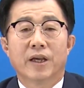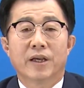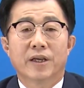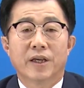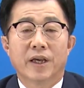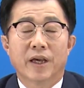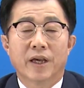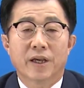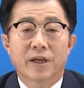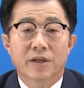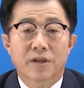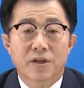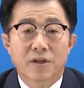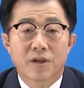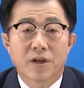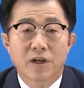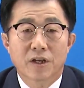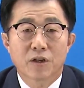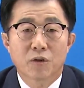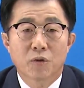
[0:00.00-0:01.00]
예,
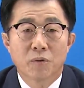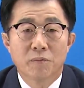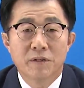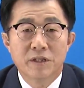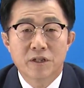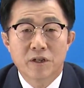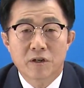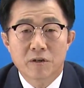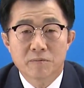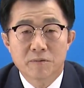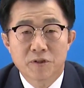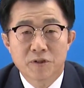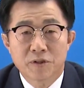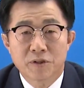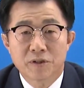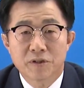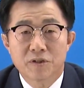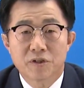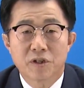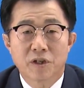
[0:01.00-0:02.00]
경기 도민
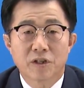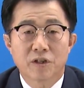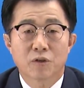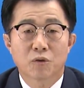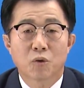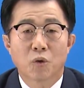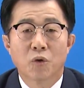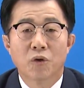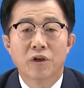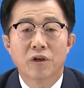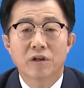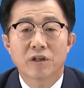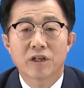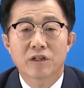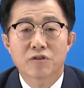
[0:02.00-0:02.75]
여러분, 저는 도의원에